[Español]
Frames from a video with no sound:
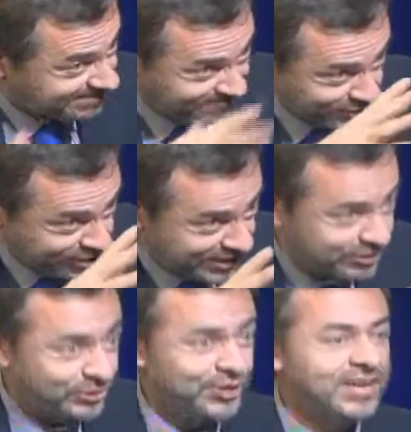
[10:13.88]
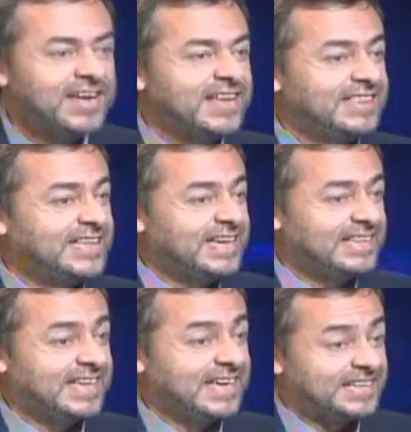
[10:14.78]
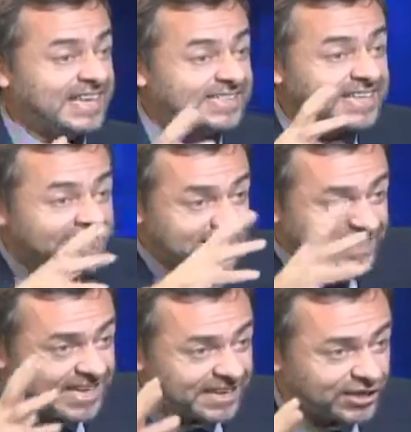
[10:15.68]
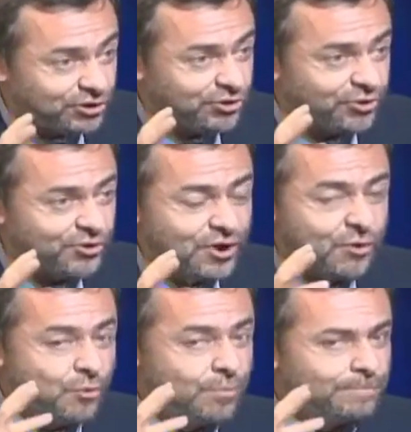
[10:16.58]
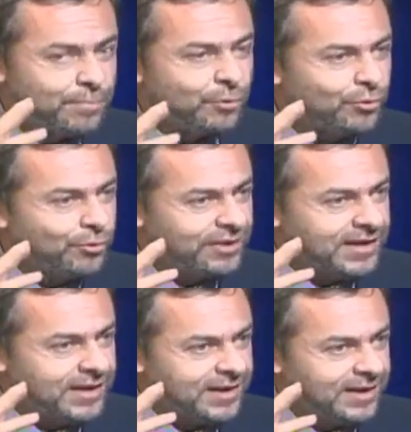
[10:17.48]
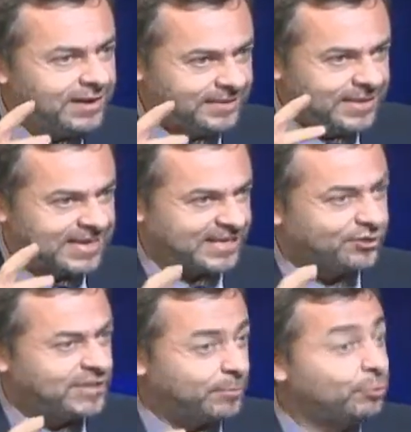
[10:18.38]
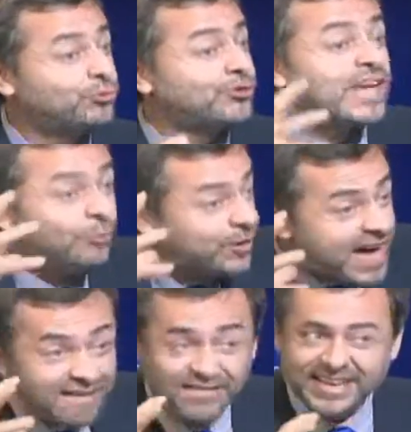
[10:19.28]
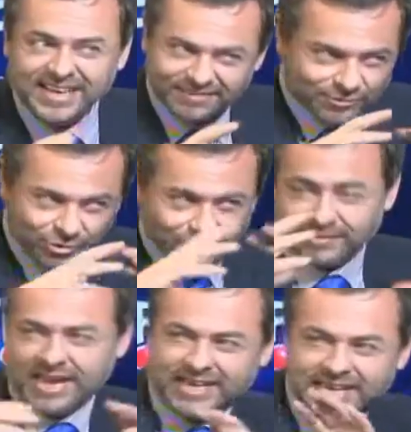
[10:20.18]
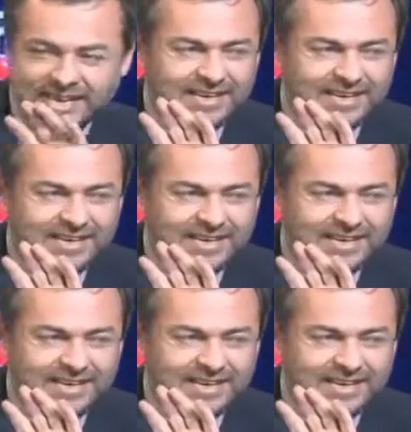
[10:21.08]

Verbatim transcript: ¿no es cierto?, de, hacer de esta región un polo de, creación de productos saludables en,